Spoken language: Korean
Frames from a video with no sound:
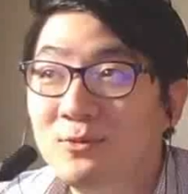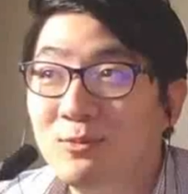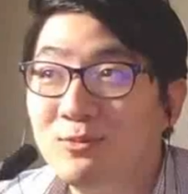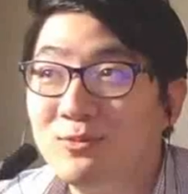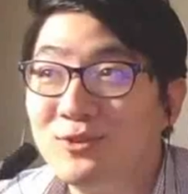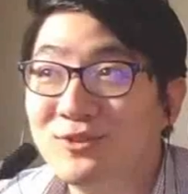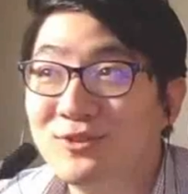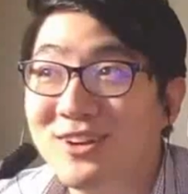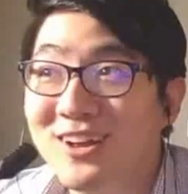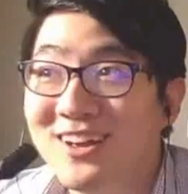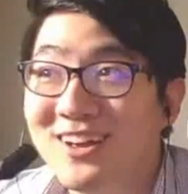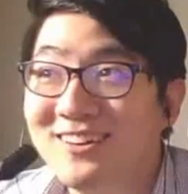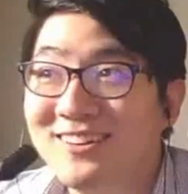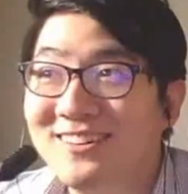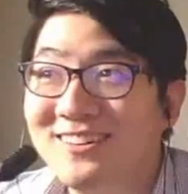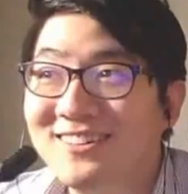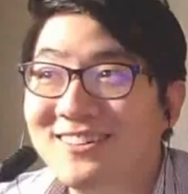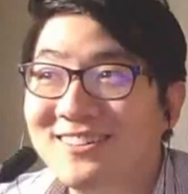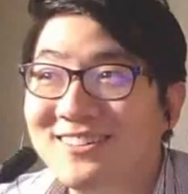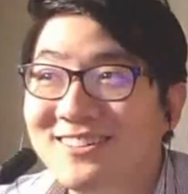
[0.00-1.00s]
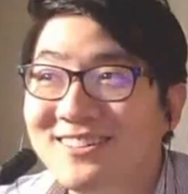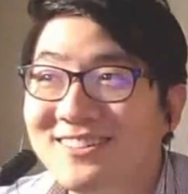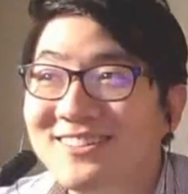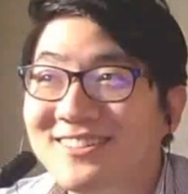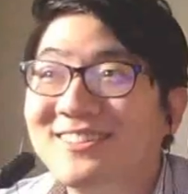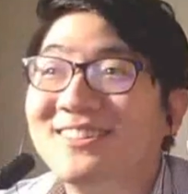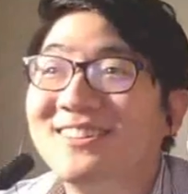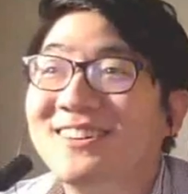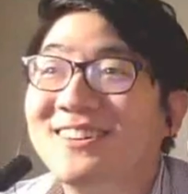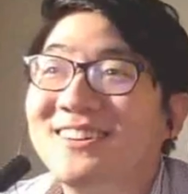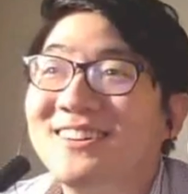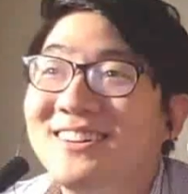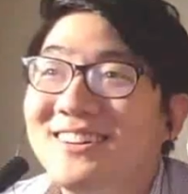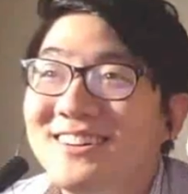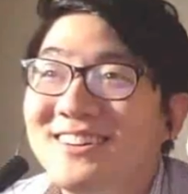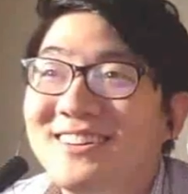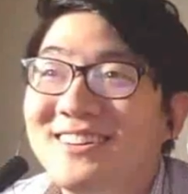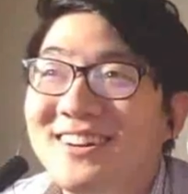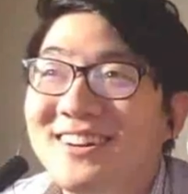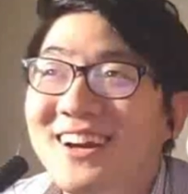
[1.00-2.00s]
힘 좀 줄까요?
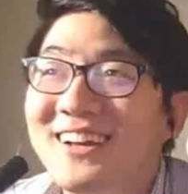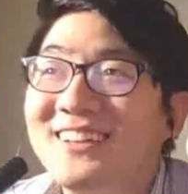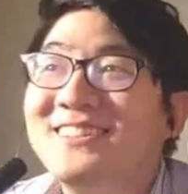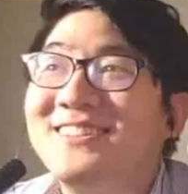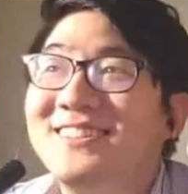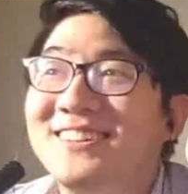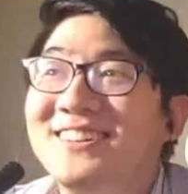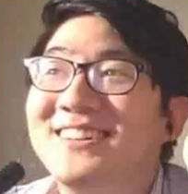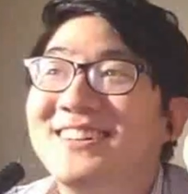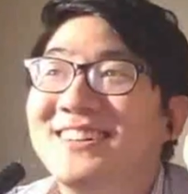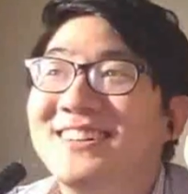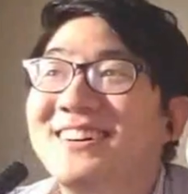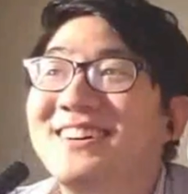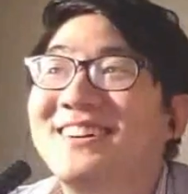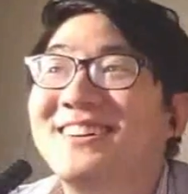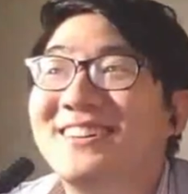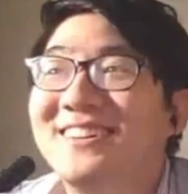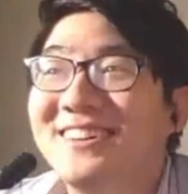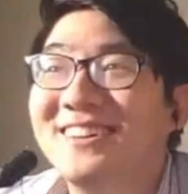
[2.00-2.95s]
하는 거예요.